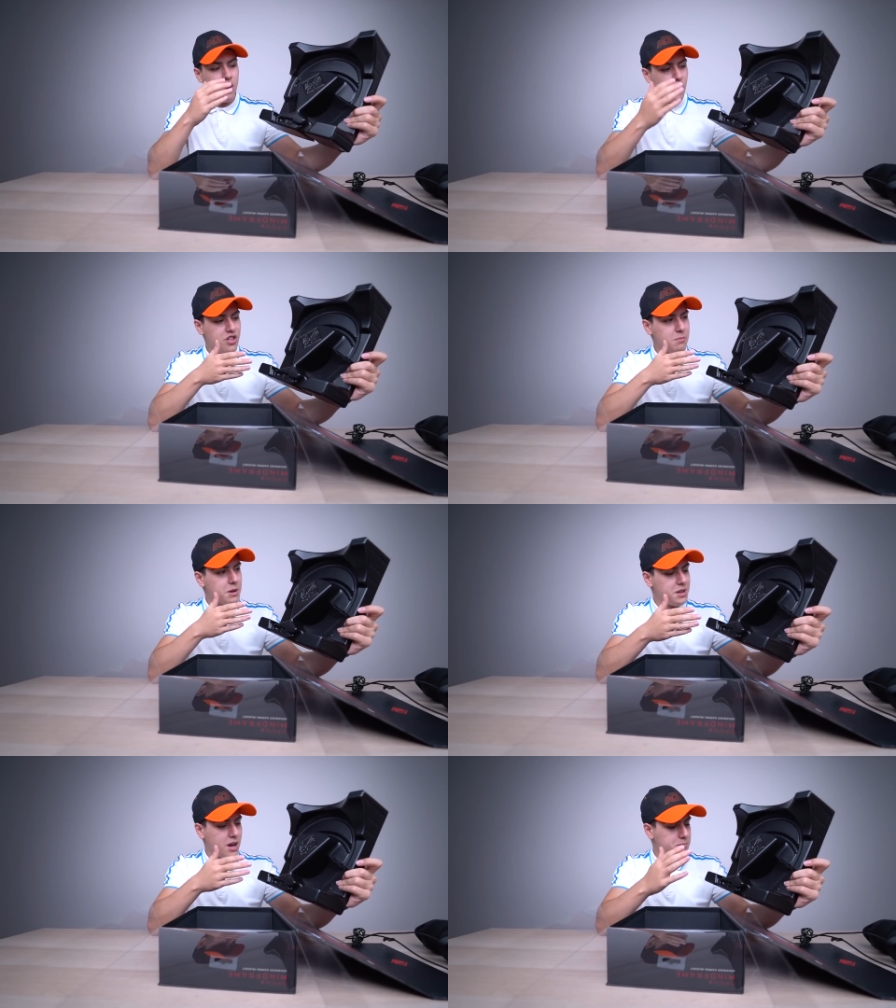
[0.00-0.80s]

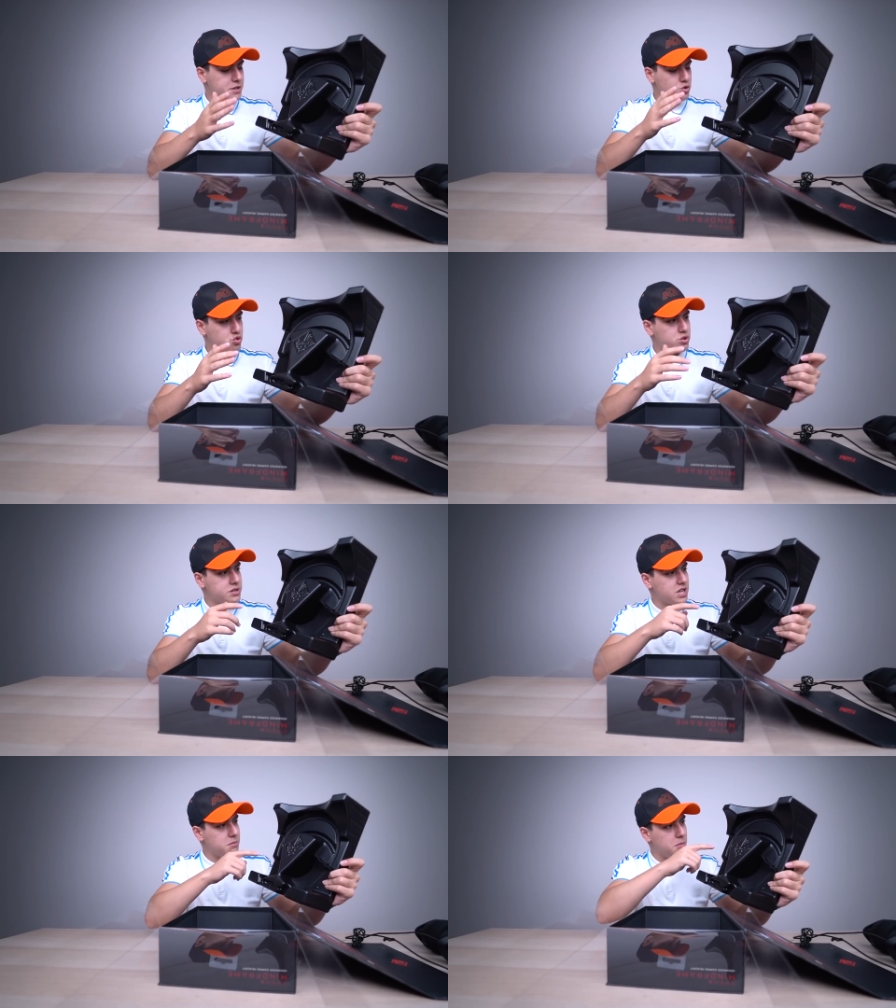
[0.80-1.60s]
Adamların yaptığı iç kutu
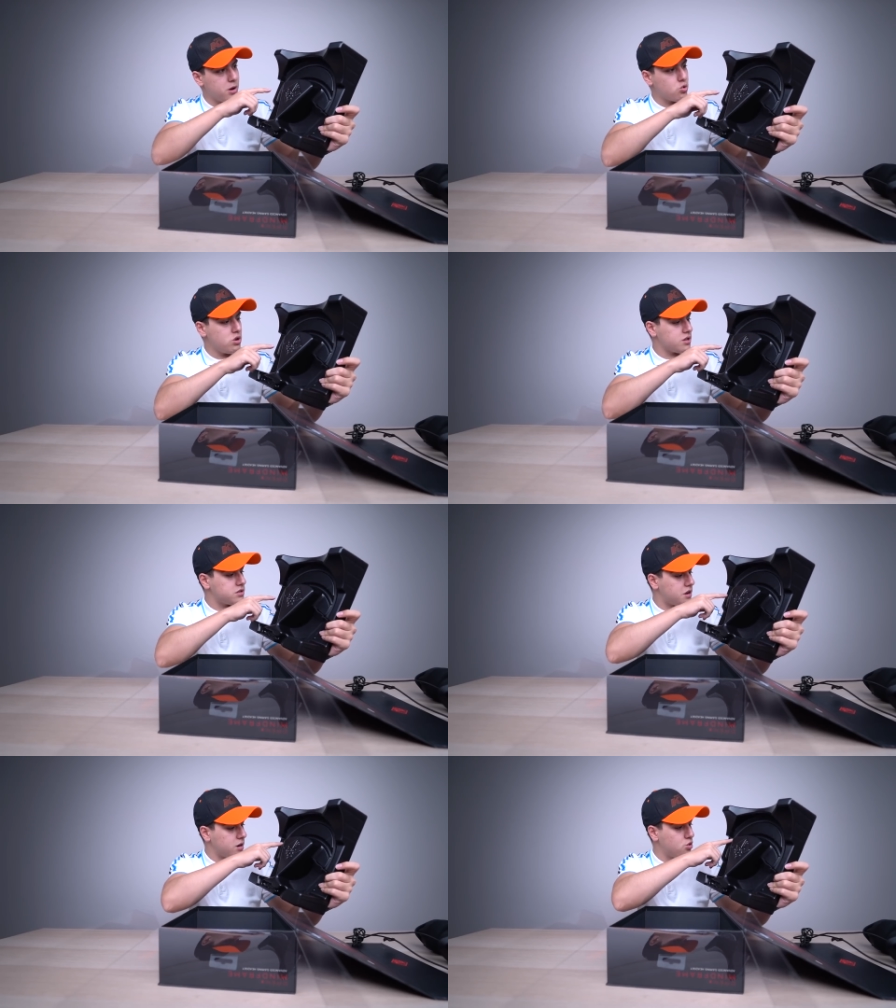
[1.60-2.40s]
tasarımına bak. Kulaklık
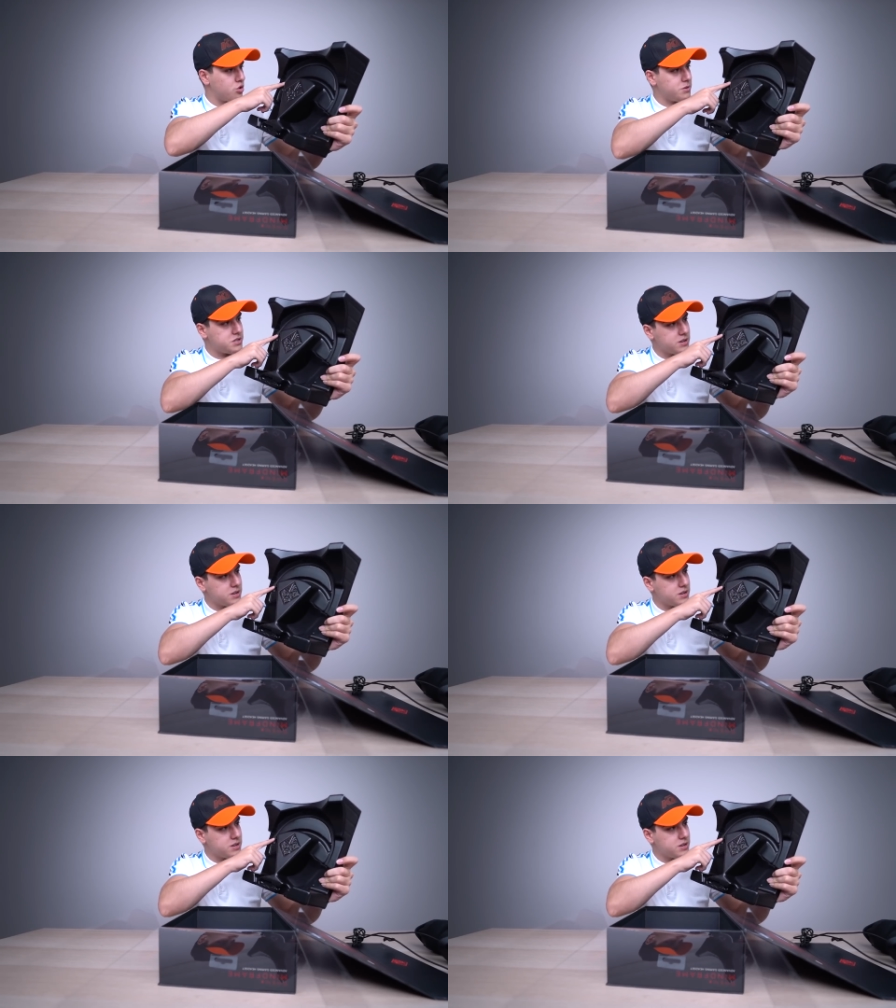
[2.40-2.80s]
zarar görmesin